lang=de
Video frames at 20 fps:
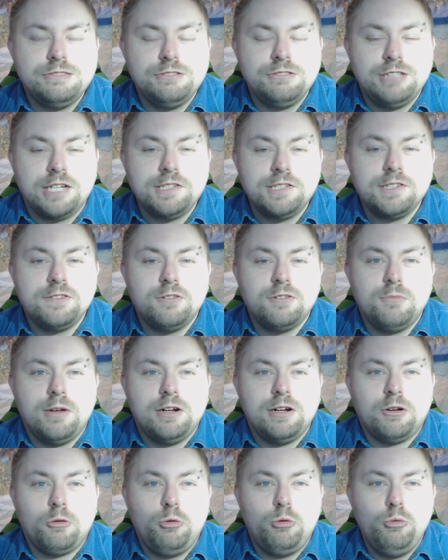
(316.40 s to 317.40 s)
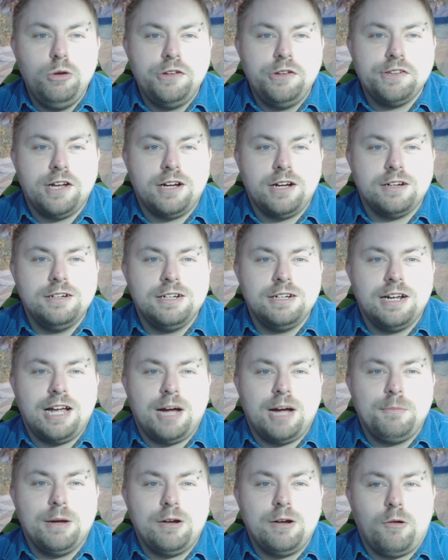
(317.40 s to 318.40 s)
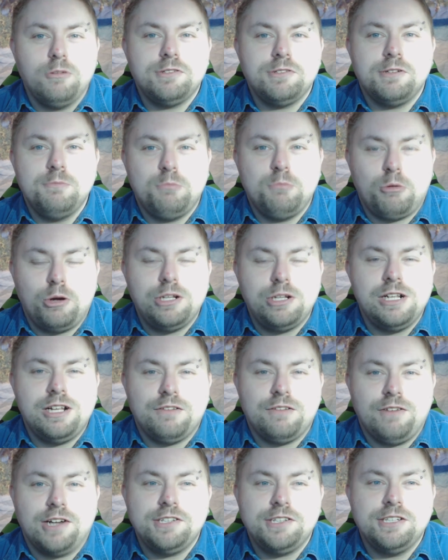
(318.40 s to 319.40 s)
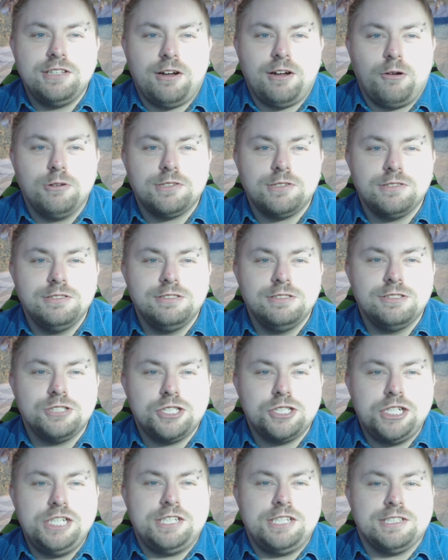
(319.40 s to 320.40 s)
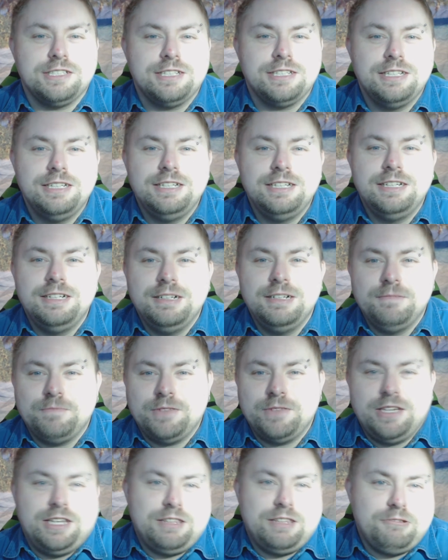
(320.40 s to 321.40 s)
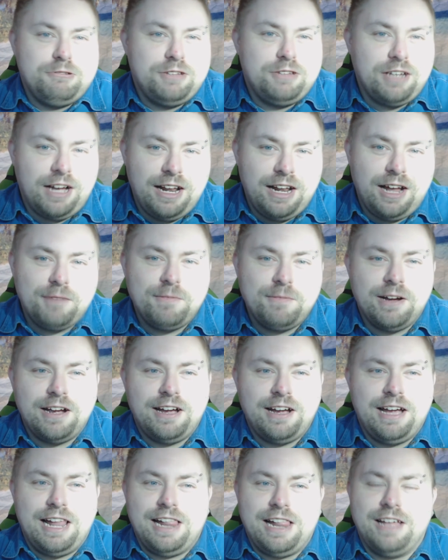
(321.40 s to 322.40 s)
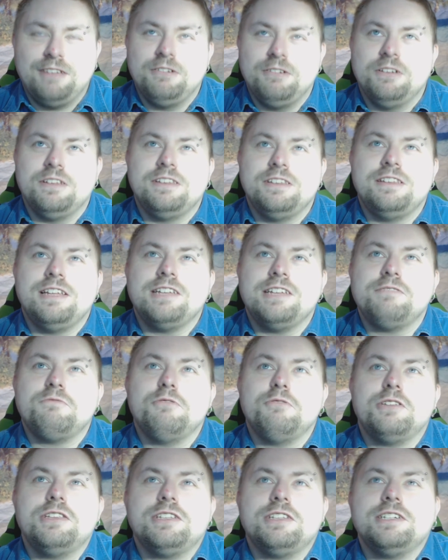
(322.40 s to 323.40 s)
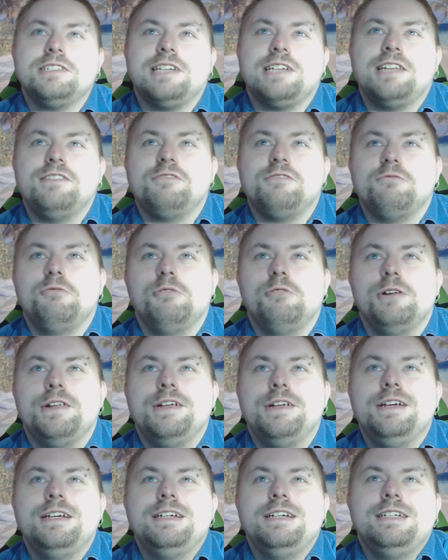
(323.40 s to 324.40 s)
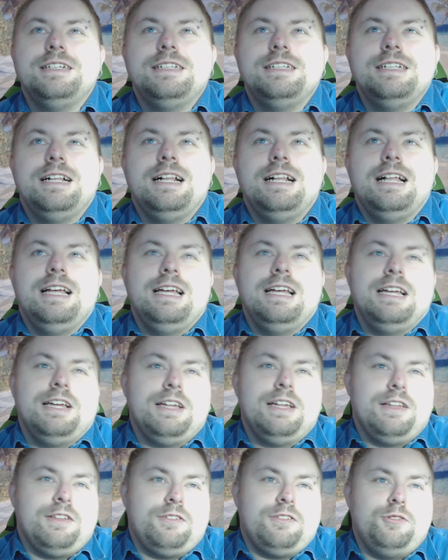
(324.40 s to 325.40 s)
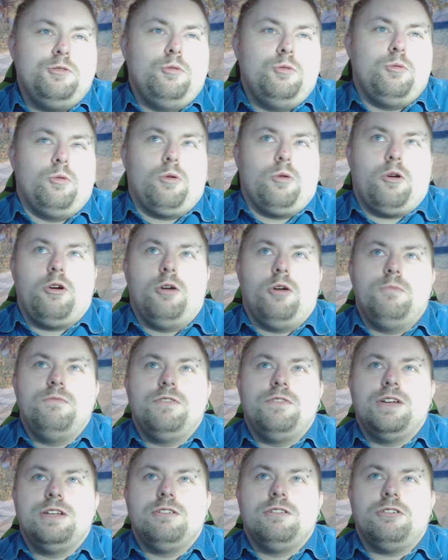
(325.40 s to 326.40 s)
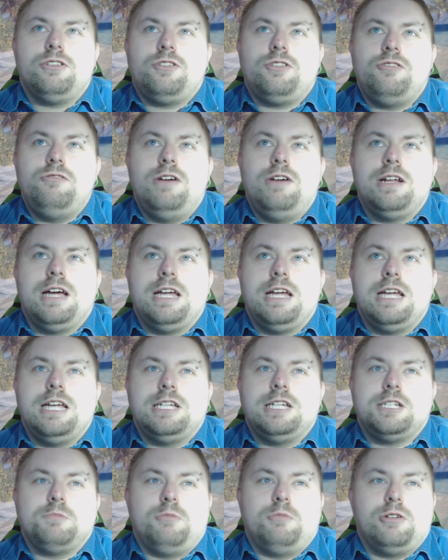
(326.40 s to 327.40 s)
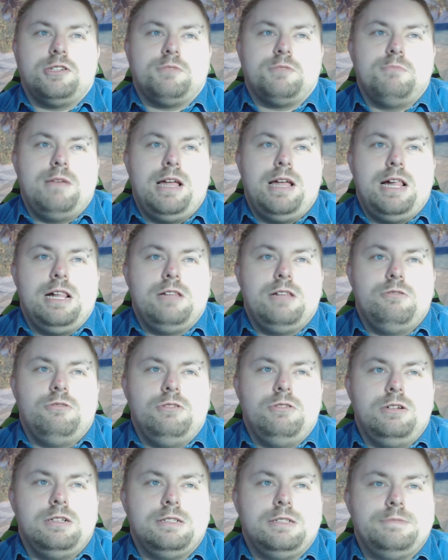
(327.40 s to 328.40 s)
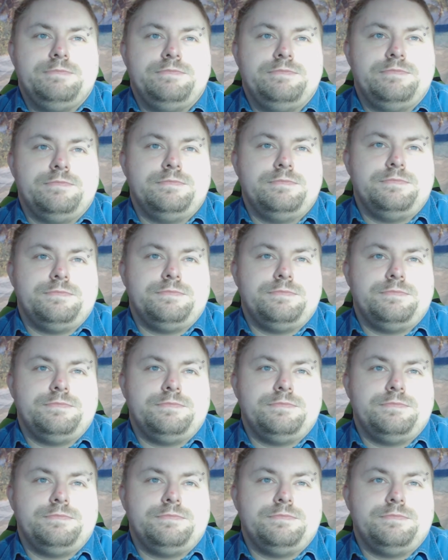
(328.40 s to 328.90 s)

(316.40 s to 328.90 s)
und das ist doch mal eine coole Sache. Dann kann man aus dem Beutel quasi draußen äh, schießen. Äh, total hammergeil. Also das wird interessant zu holen. So, kommen wir noch zu einer Xbox-Meldung. Ähm,